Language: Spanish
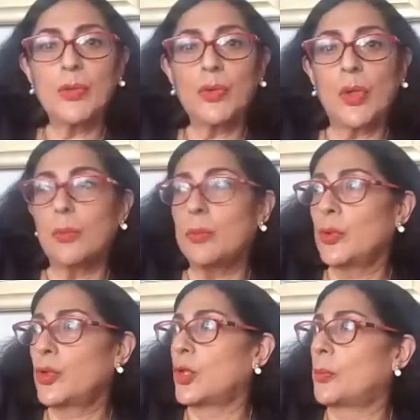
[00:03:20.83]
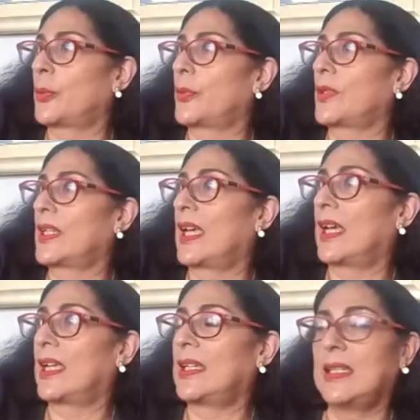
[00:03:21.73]
me gustó mucho
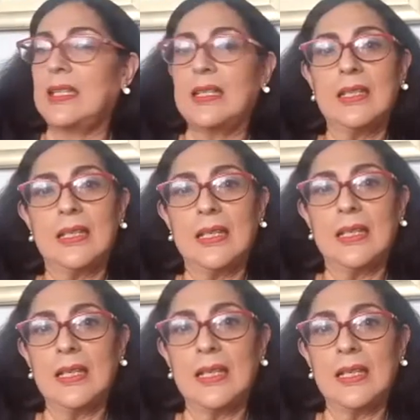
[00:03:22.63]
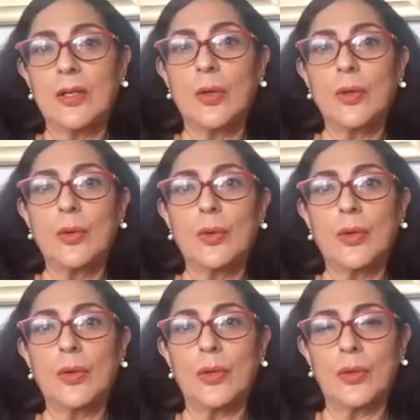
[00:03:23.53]
porque ahí eh,
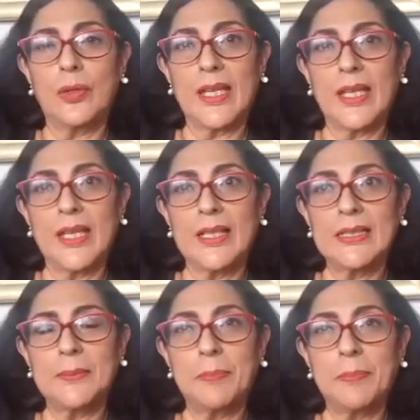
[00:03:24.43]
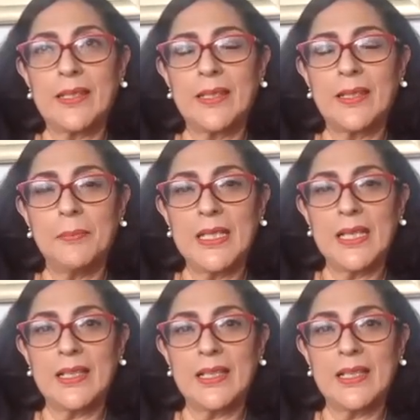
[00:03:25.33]
conjugo lo que es parte
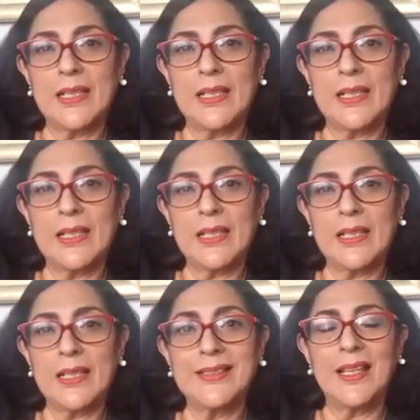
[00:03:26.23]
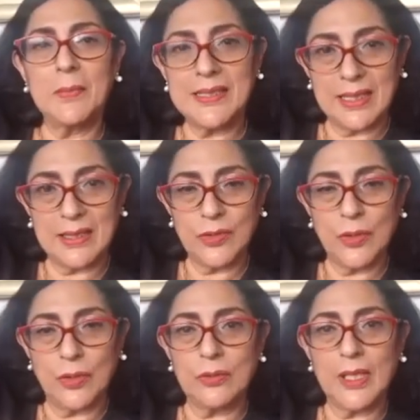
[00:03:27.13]
mía, que es de la investigación.
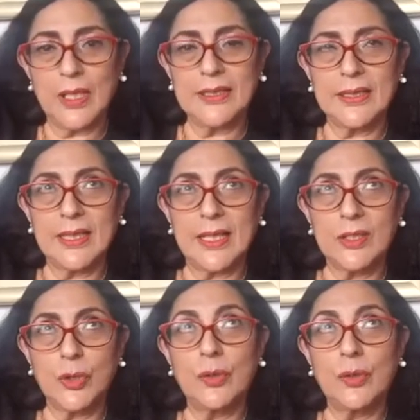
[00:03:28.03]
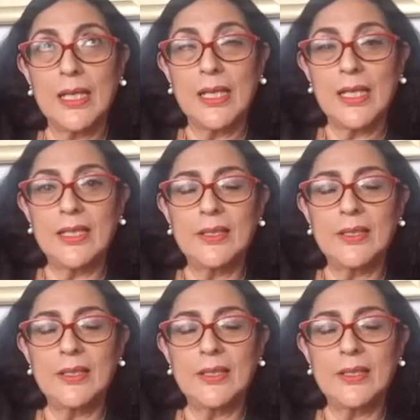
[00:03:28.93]
En este caso, hice una